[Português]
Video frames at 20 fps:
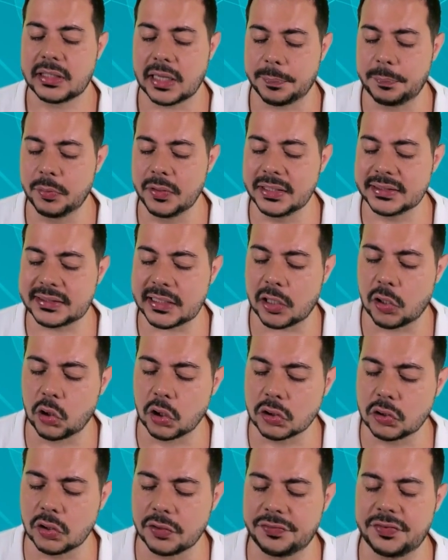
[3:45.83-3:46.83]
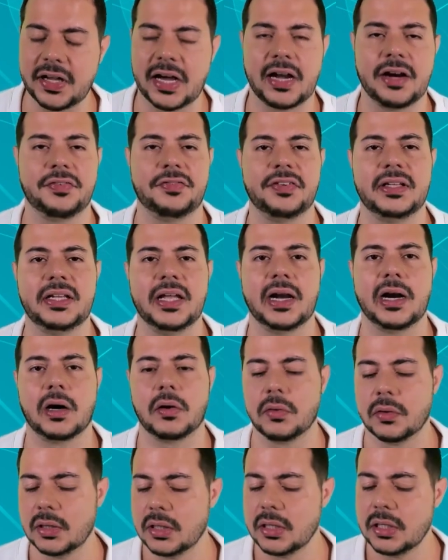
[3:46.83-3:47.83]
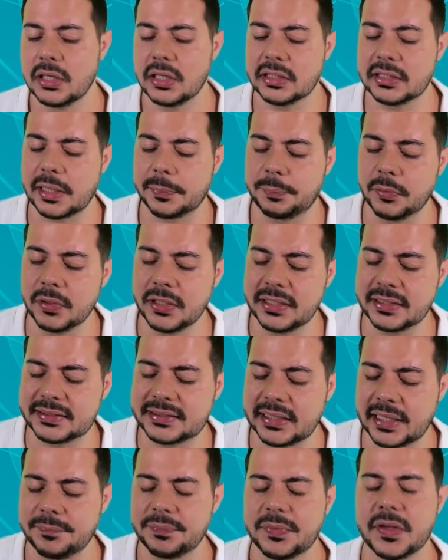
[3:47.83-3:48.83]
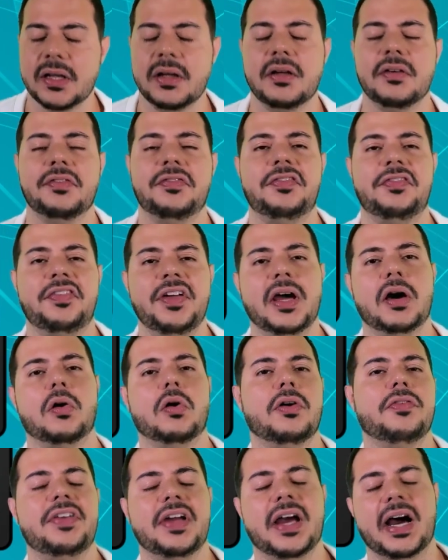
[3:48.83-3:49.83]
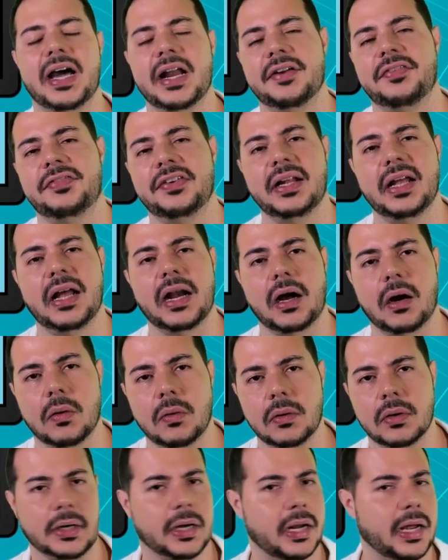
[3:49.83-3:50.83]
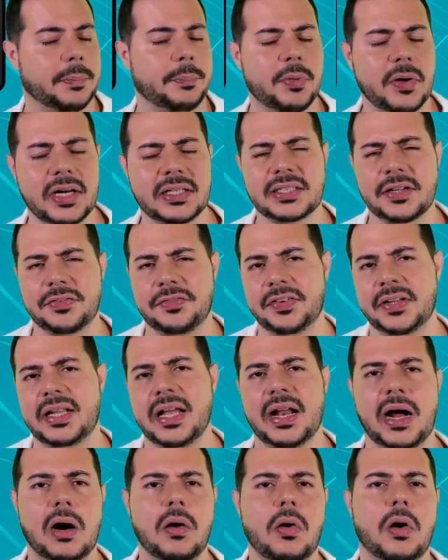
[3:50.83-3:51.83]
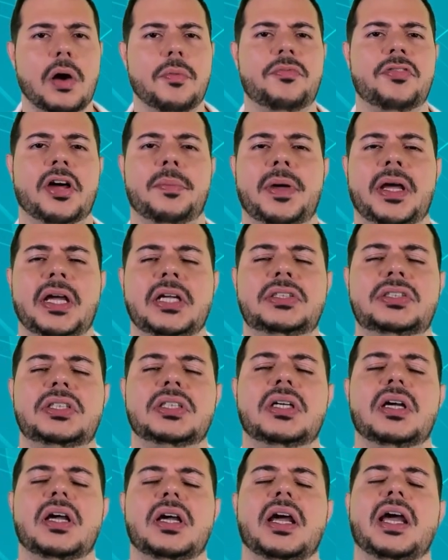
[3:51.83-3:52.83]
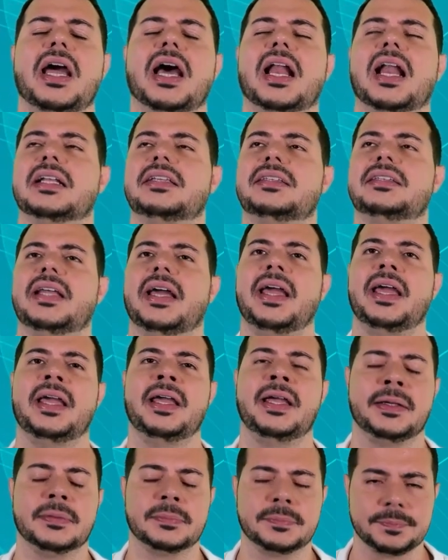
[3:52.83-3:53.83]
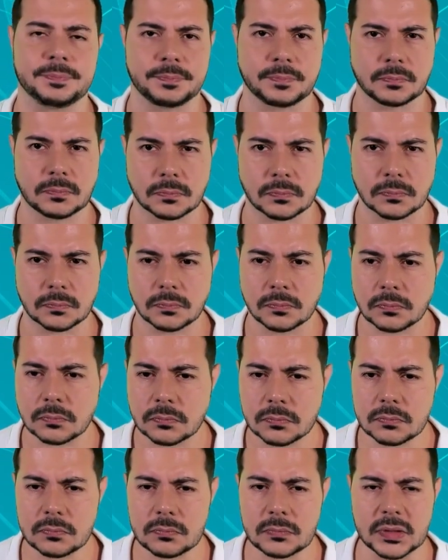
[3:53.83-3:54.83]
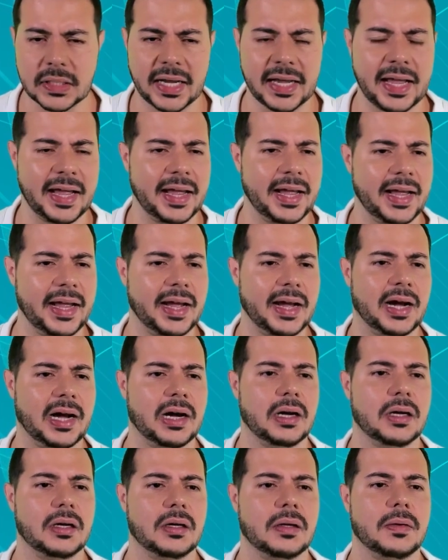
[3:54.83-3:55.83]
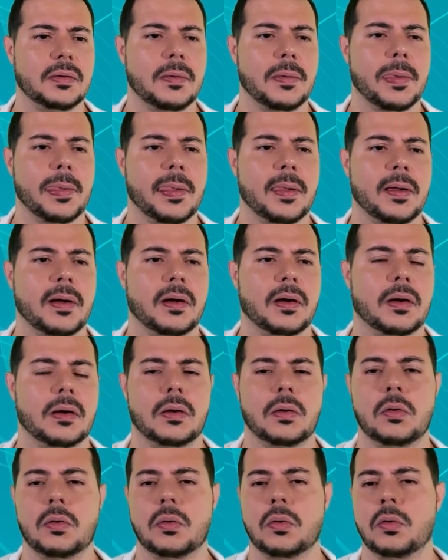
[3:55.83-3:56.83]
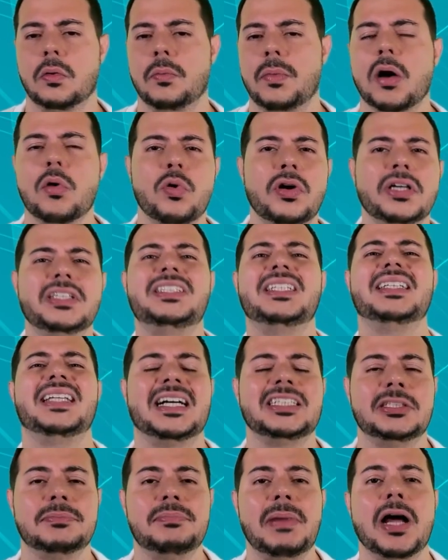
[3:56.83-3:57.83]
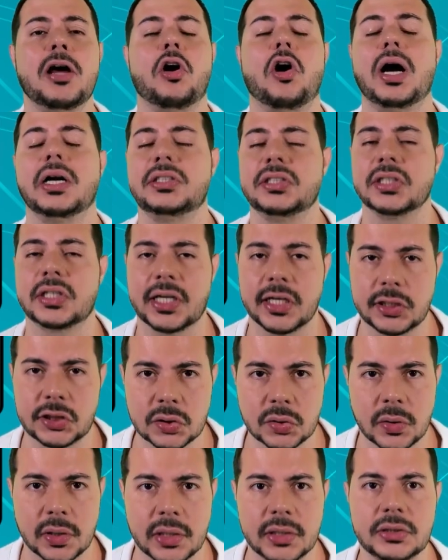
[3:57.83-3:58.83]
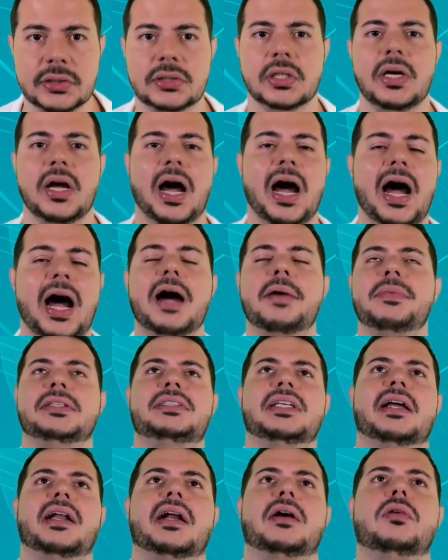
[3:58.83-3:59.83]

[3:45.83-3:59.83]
da Polícia Rodoviária Federal e da Polícia Ferroviária Federal. Né? A Polícia Federal, obviamente, ela tem é, uma quantidade maior de questões. Ah, mas